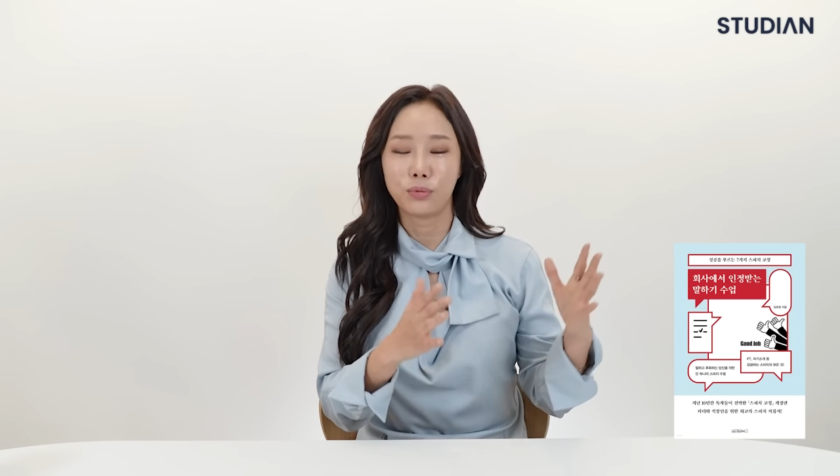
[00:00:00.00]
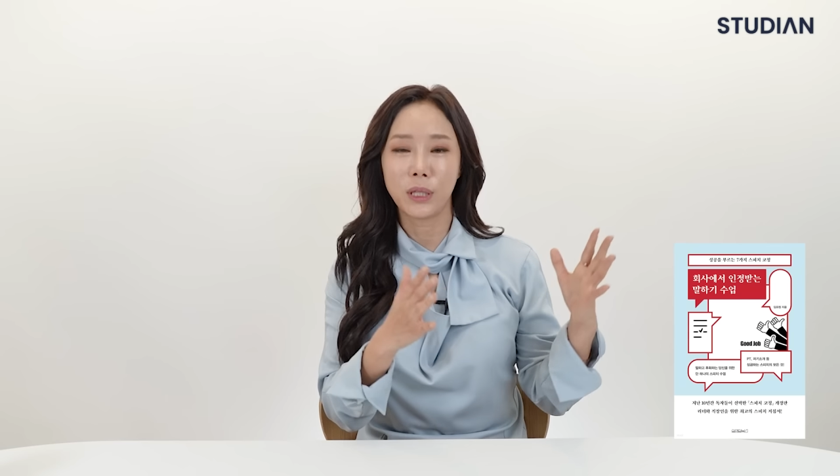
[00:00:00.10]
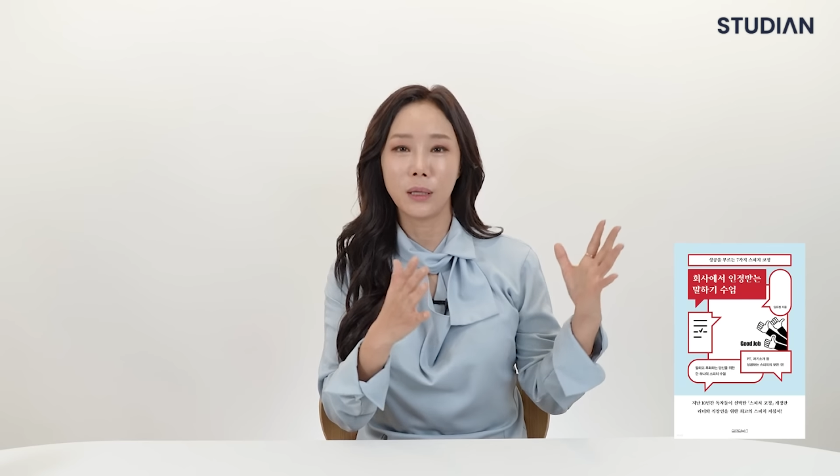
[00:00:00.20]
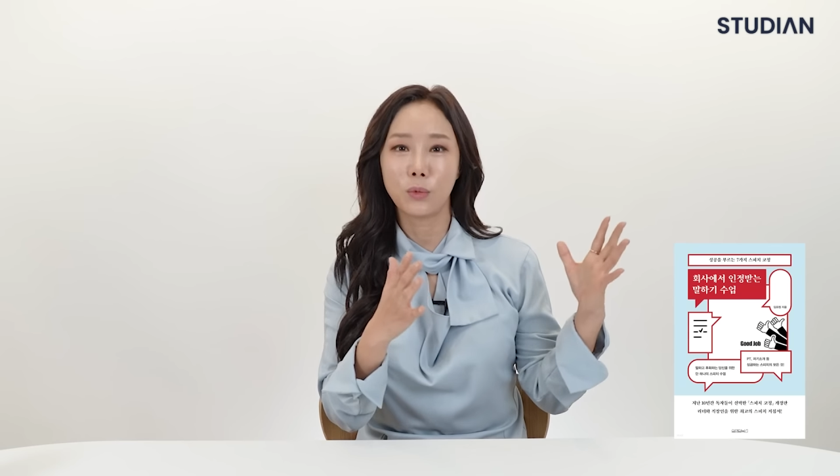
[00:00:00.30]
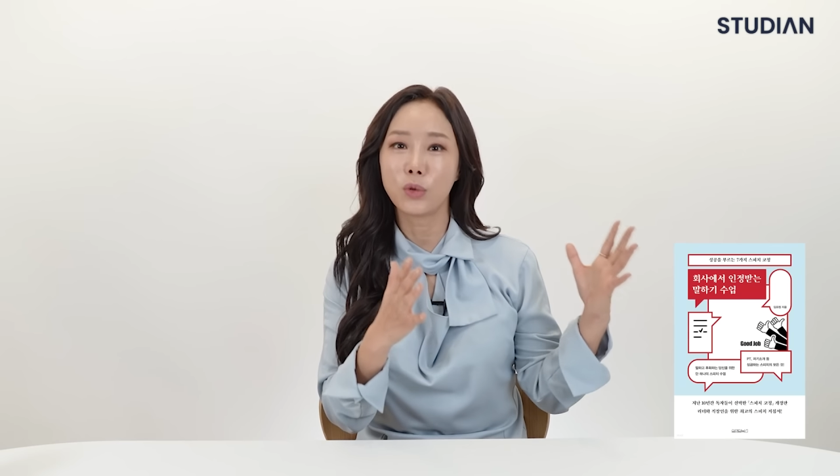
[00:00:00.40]

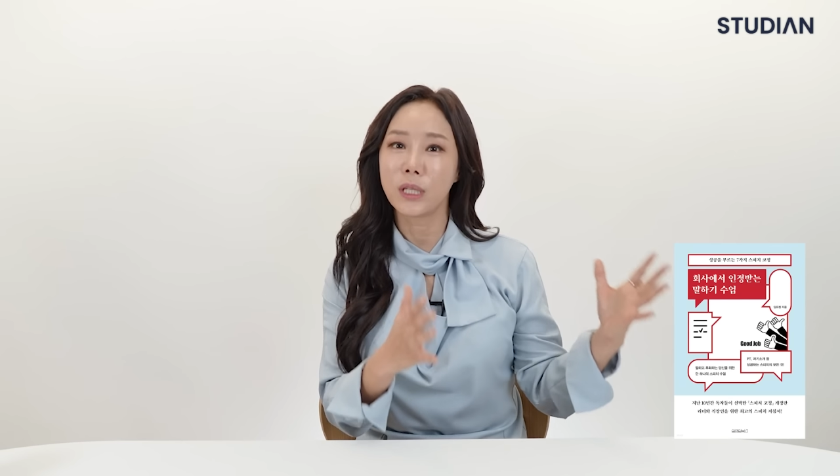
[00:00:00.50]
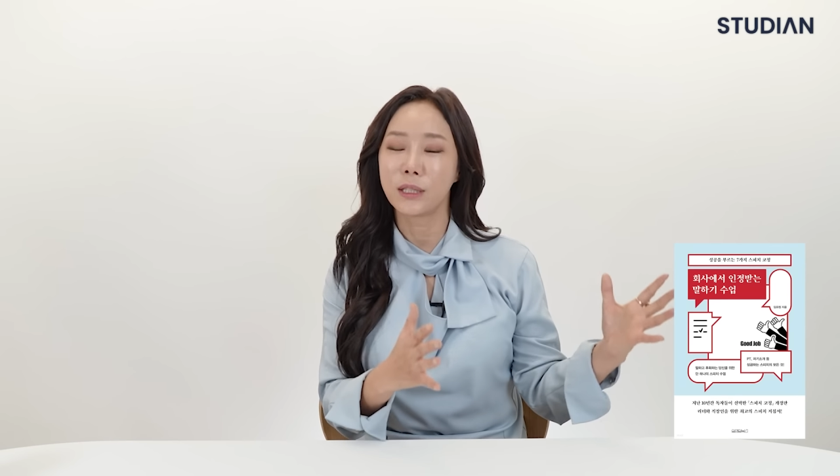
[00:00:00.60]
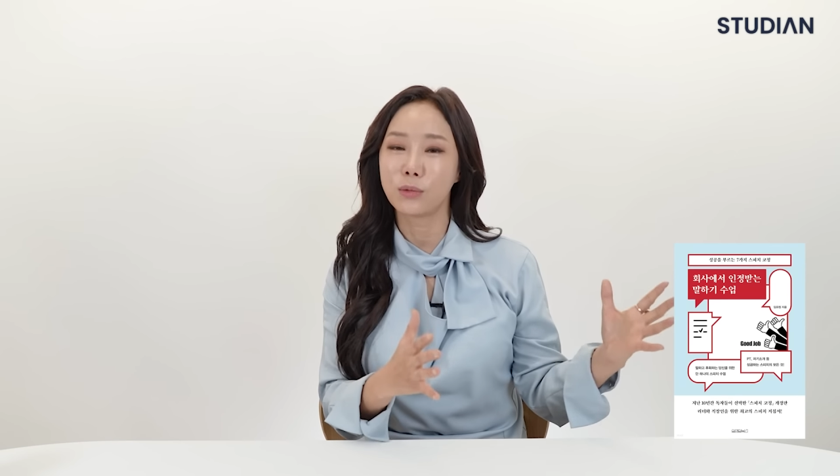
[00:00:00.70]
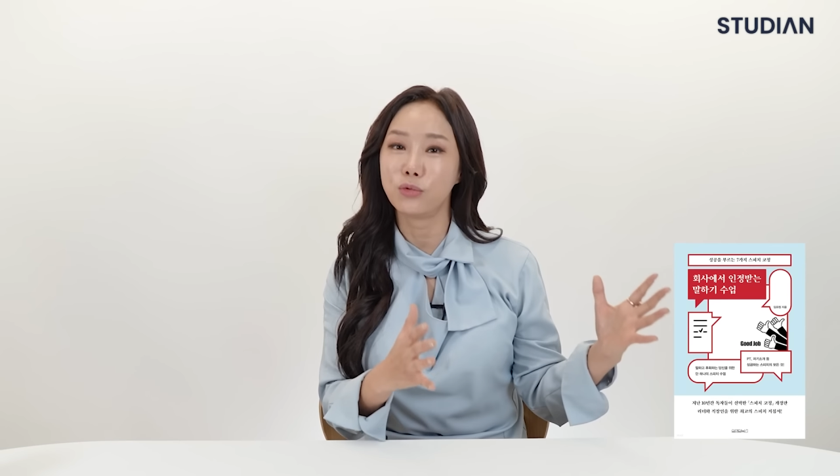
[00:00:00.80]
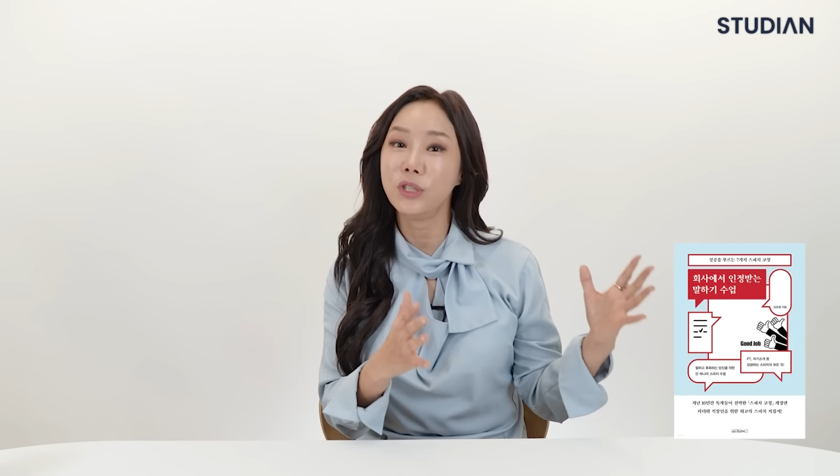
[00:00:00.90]
부산
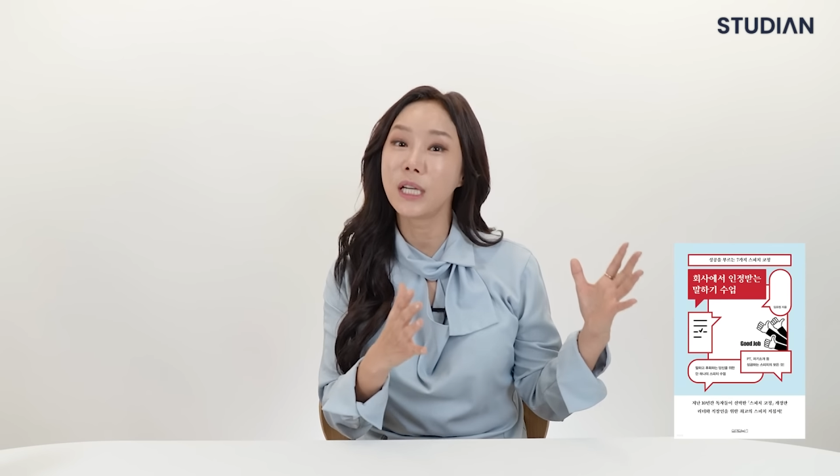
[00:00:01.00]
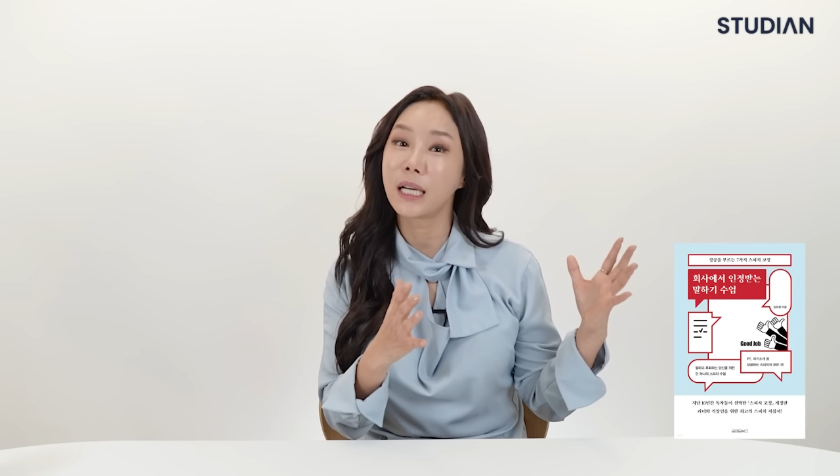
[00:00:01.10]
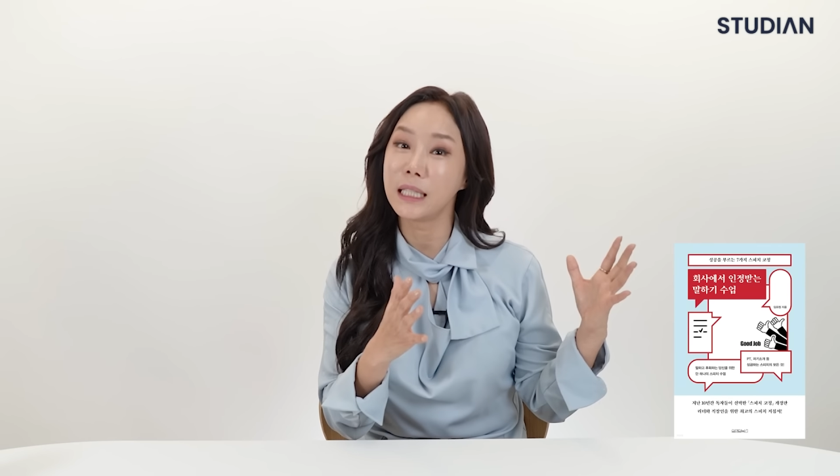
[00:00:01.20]
공장에서 문제가